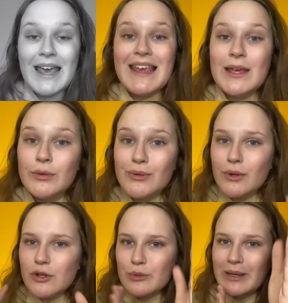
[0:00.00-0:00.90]
e eu não tô
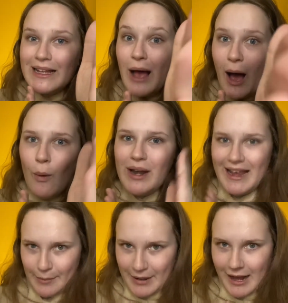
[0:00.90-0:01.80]
acostumada a
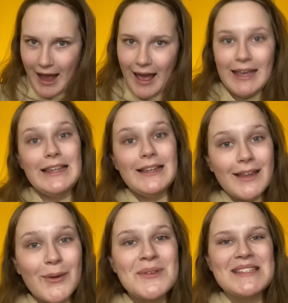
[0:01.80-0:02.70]
olhar pra cá.
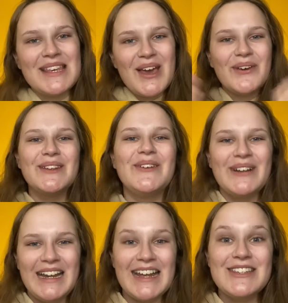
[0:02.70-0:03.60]
Então, se eu não
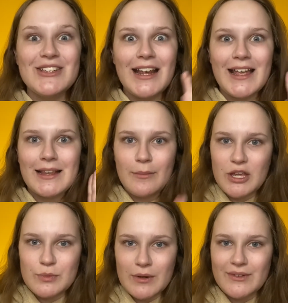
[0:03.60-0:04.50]
olhar
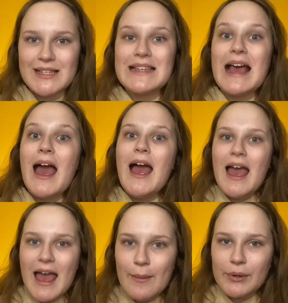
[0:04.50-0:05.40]
diretamente pra vocês,
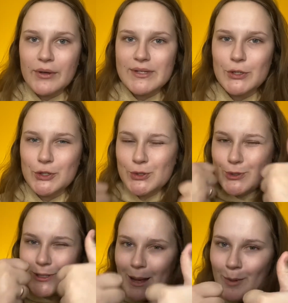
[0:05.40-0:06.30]
é por causa
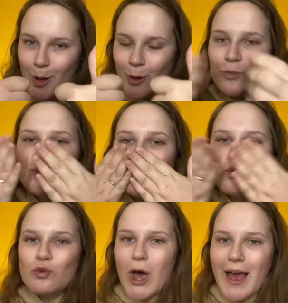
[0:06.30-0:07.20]
disso, tá bom?
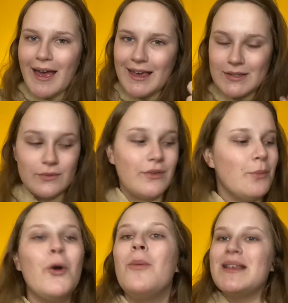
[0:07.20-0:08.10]
É isso,
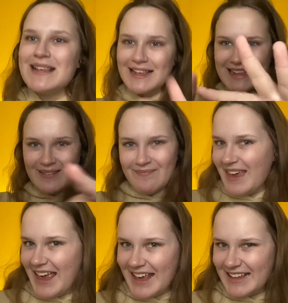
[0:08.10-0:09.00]
vamos começar essa
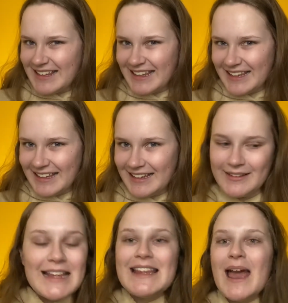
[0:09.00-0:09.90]
make!
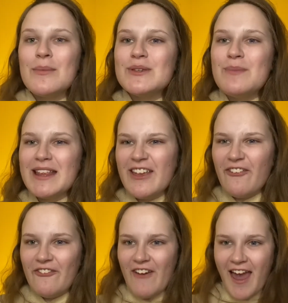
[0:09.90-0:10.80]
Temos BT
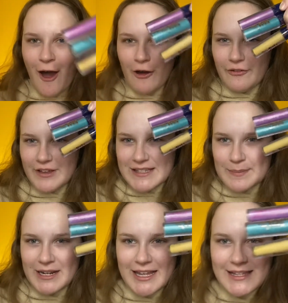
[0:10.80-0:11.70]
Velvets
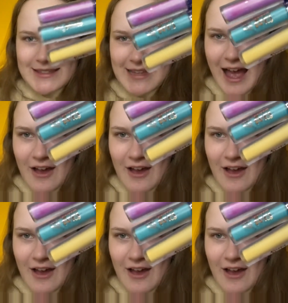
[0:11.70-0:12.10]
pra testar,